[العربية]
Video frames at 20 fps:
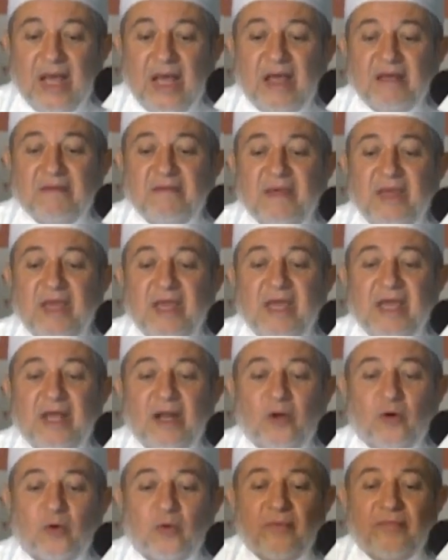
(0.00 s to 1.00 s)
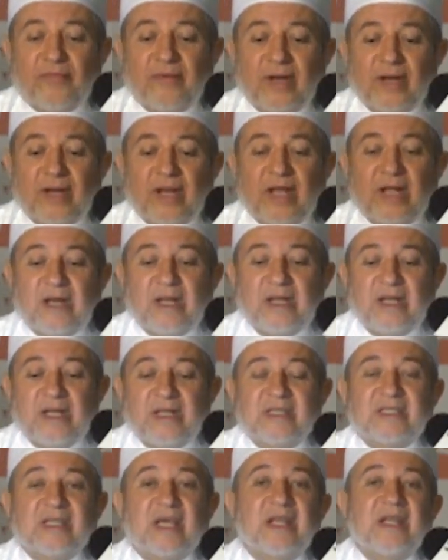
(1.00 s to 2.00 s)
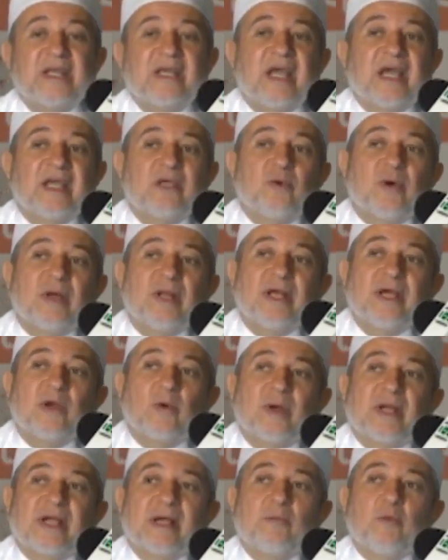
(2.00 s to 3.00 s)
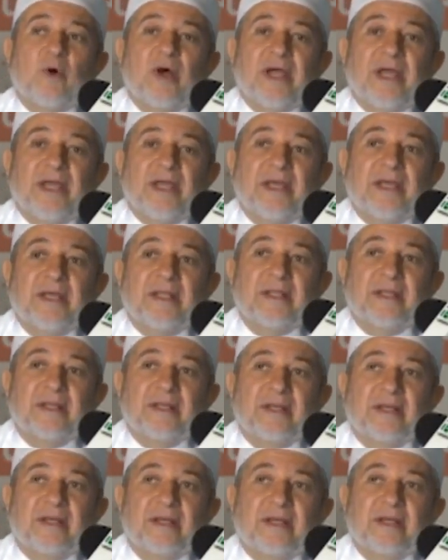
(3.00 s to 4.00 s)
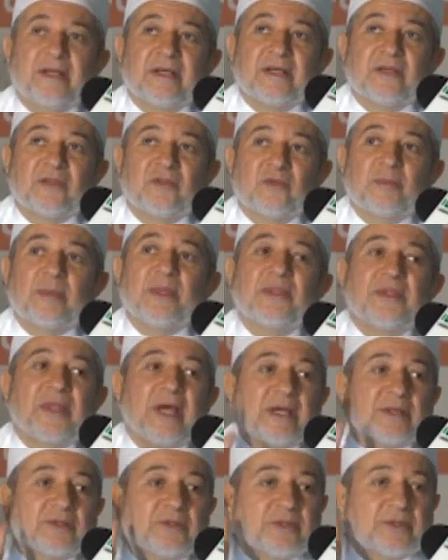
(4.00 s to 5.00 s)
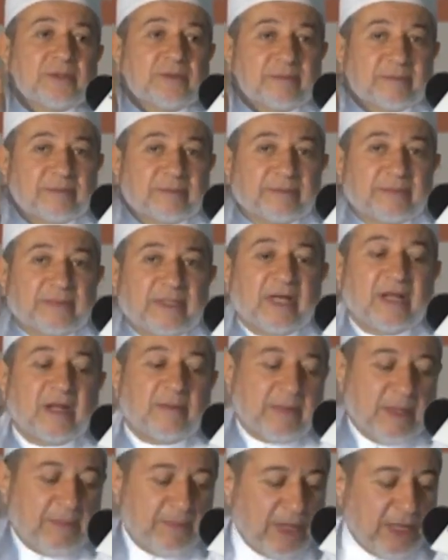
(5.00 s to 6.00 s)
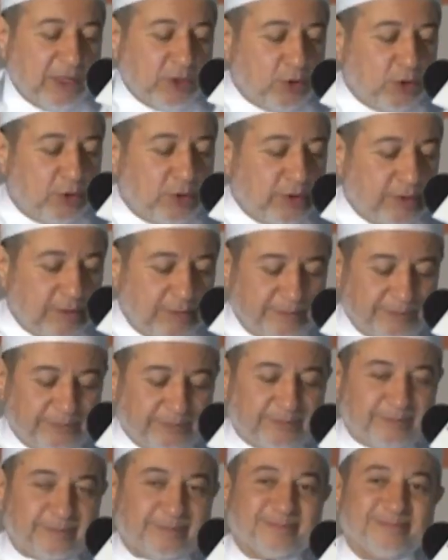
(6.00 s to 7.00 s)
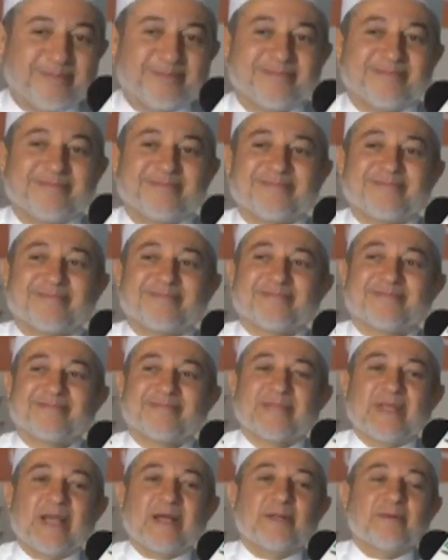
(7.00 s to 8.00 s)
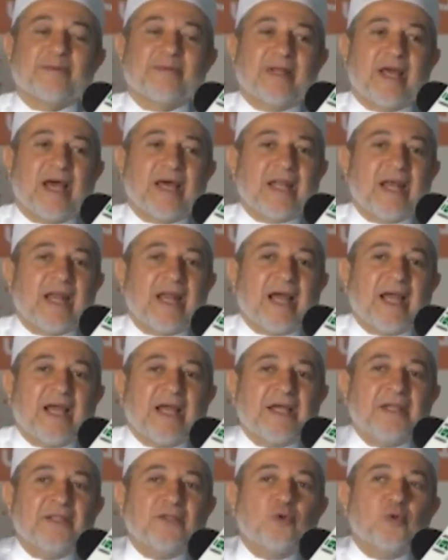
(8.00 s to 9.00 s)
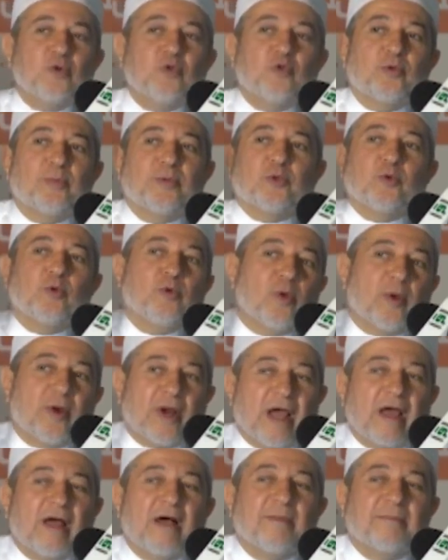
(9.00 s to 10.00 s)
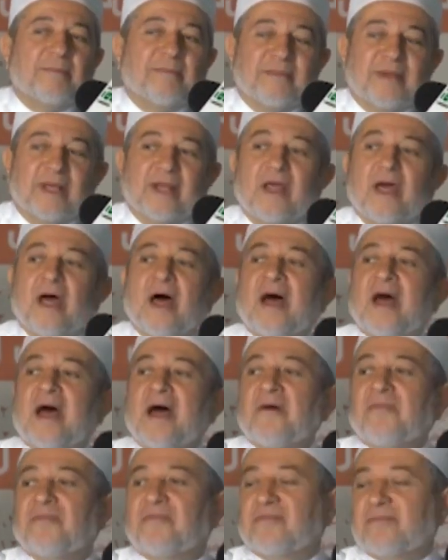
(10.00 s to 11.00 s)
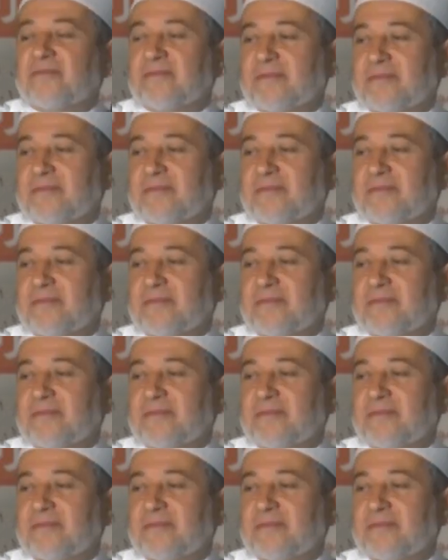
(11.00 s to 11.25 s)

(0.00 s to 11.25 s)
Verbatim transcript: هذه هي الحروف اللسانية أيها الإخوة كم واحد 18 يلا مين بيعدهم ده أنا لا حعد وأنتم بتقولوا الرقم القاف